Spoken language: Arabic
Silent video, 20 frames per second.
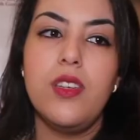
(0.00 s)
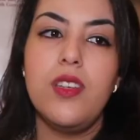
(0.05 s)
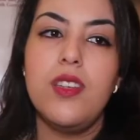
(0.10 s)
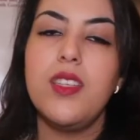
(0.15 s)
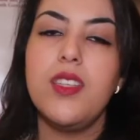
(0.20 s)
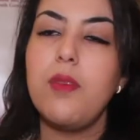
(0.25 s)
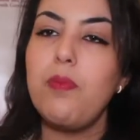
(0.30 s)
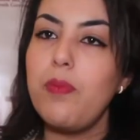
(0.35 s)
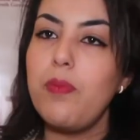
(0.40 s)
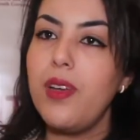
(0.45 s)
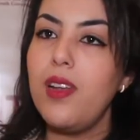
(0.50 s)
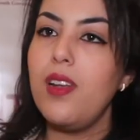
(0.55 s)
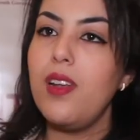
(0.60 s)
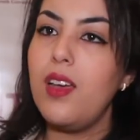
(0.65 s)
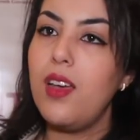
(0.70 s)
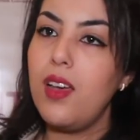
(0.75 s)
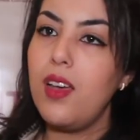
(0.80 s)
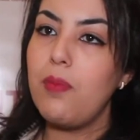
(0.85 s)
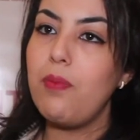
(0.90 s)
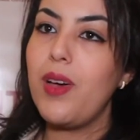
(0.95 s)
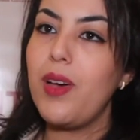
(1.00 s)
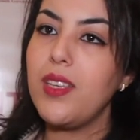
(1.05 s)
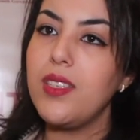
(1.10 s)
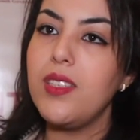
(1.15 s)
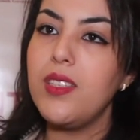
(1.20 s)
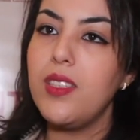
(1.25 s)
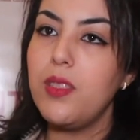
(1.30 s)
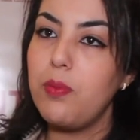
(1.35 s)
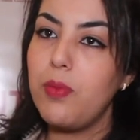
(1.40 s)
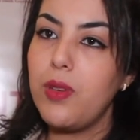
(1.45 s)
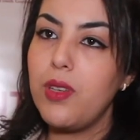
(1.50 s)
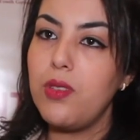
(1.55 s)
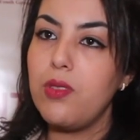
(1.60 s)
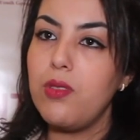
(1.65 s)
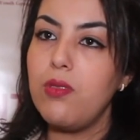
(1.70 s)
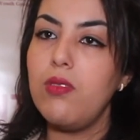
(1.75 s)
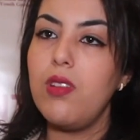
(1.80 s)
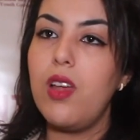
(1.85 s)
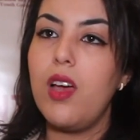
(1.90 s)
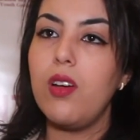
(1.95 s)
دي زابيل لا
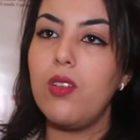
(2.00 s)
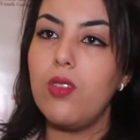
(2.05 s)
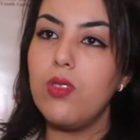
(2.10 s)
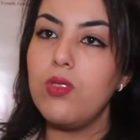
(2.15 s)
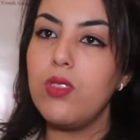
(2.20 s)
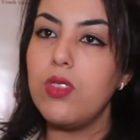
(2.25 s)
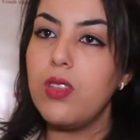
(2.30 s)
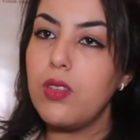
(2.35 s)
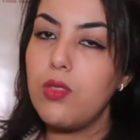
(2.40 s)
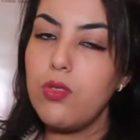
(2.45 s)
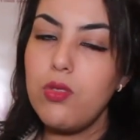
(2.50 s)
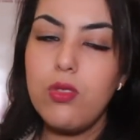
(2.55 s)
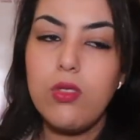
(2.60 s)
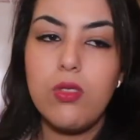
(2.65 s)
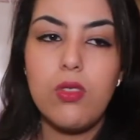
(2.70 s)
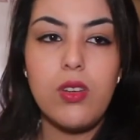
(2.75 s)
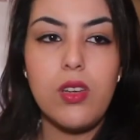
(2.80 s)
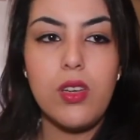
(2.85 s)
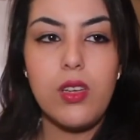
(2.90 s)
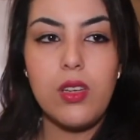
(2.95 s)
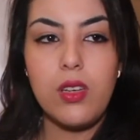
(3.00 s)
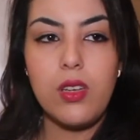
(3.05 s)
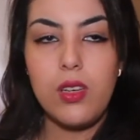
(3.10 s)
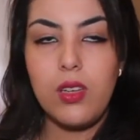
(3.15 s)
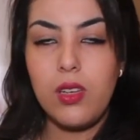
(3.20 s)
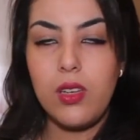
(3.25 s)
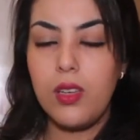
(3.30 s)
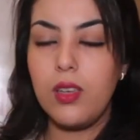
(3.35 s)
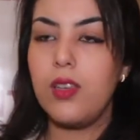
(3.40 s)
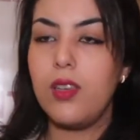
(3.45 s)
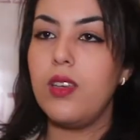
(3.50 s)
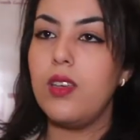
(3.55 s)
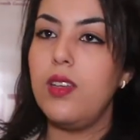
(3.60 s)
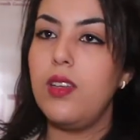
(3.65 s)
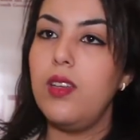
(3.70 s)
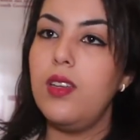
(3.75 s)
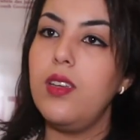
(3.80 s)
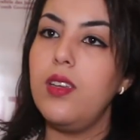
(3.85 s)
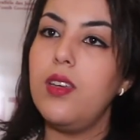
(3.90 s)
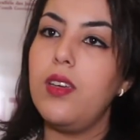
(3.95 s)
بارتيسيپاسيون لا كانديداتور لي
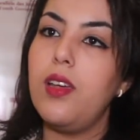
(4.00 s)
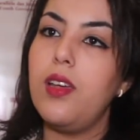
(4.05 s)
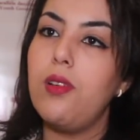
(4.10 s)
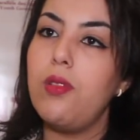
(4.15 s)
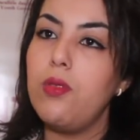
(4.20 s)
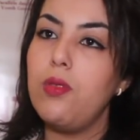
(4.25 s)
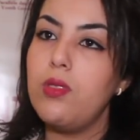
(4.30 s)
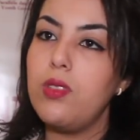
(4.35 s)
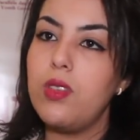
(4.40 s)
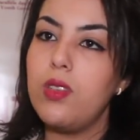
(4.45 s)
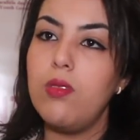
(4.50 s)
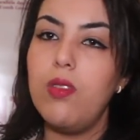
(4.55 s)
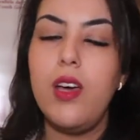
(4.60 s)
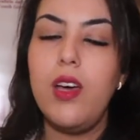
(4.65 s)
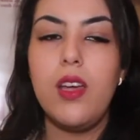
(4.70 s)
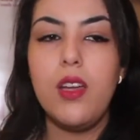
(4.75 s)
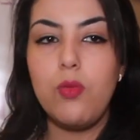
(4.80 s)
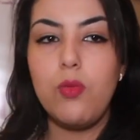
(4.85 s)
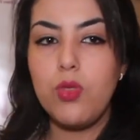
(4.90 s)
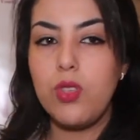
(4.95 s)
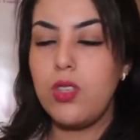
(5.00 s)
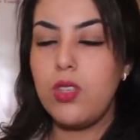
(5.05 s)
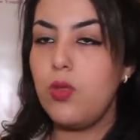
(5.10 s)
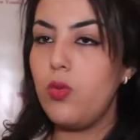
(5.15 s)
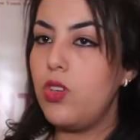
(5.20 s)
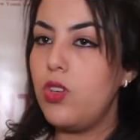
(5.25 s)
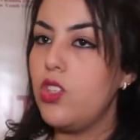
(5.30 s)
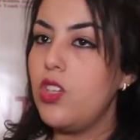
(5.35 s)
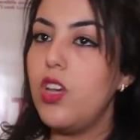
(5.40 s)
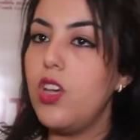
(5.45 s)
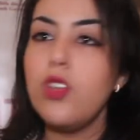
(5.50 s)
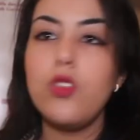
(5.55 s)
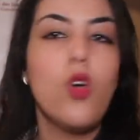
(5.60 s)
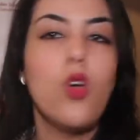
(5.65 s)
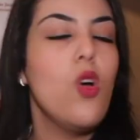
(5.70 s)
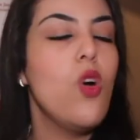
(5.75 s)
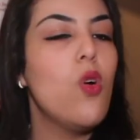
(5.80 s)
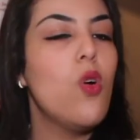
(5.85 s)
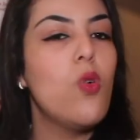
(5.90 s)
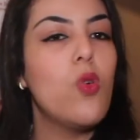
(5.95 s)
لي كنلونسيوها على مستوى الجهات
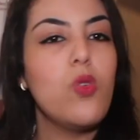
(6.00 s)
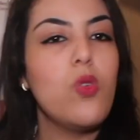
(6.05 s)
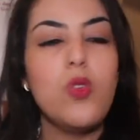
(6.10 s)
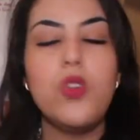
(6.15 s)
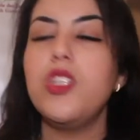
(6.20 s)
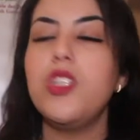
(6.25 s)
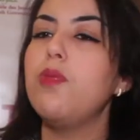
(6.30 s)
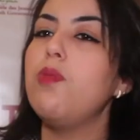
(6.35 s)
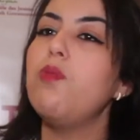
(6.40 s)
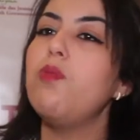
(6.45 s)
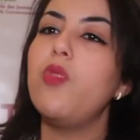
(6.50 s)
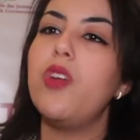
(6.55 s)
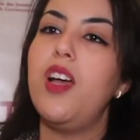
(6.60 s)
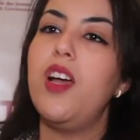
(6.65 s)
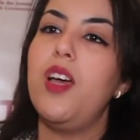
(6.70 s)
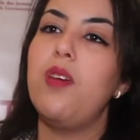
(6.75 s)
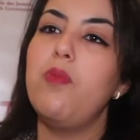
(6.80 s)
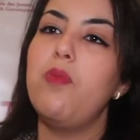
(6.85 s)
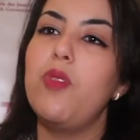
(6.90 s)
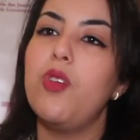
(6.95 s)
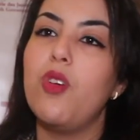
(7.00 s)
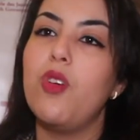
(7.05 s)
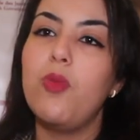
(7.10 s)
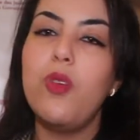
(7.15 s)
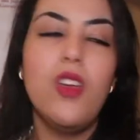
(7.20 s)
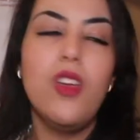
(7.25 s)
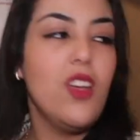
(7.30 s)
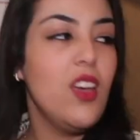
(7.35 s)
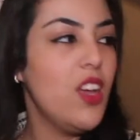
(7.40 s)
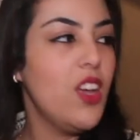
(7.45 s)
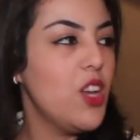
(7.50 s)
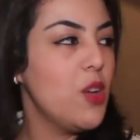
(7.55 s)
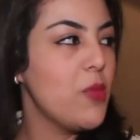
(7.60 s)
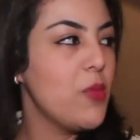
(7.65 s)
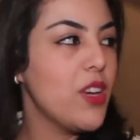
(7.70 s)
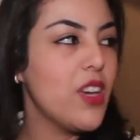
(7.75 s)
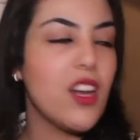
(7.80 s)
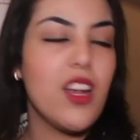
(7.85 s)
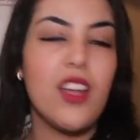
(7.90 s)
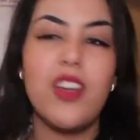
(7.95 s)
وكل الشباب مرحب بهم
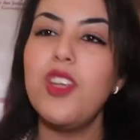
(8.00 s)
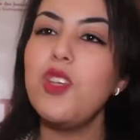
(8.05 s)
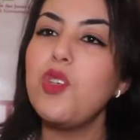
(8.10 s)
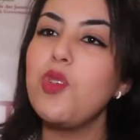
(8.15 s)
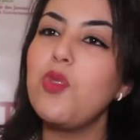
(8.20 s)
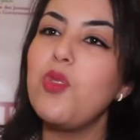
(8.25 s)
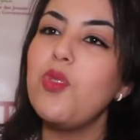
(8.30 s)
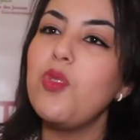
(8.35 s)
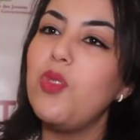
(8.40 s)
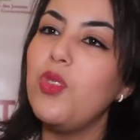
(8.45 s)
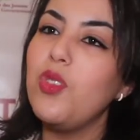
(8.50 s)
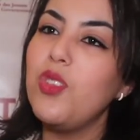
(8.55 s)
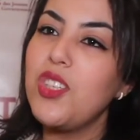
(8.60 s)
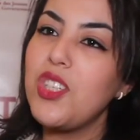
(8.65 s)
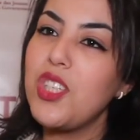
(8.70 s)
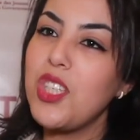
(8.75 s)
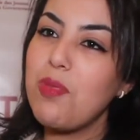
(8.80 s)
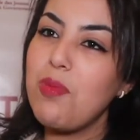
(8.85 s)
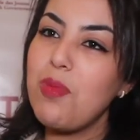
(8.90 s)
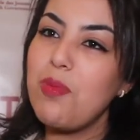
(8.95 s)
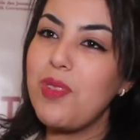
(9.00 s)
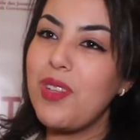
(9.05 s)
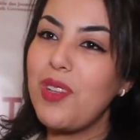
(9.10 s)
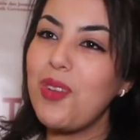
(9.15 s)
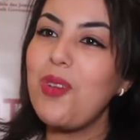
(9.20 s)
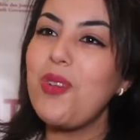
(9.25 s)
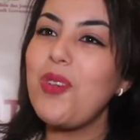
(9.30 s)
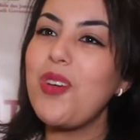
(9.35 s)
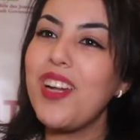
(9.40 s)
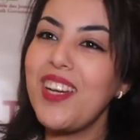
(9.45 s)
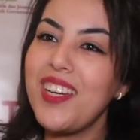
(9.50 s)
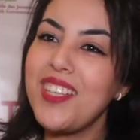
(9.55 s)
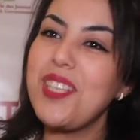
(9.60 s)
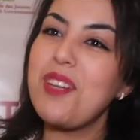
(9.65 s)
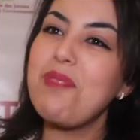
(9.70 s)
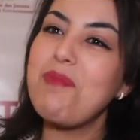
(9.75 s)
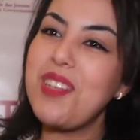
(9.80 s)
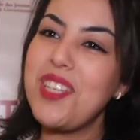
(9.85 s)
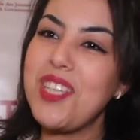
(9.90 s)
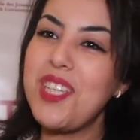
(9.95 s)
حنا ما كرهناش يكونوا عندنا الشباب في القرى
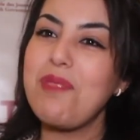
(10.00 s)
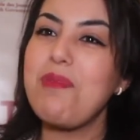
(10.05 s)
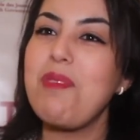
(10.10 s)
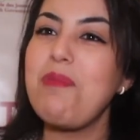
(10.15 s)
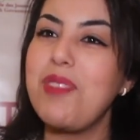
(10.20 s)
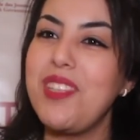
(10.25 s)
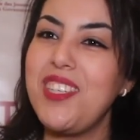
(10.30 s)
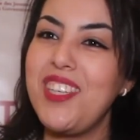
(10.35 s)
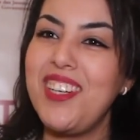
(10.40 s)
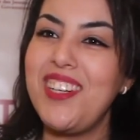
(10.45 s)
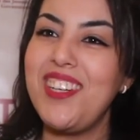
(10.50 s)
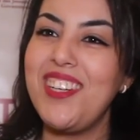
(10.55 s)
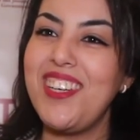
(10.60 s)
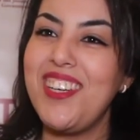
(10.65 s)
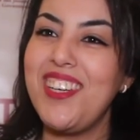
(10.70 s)
اكثر من الشباب ديال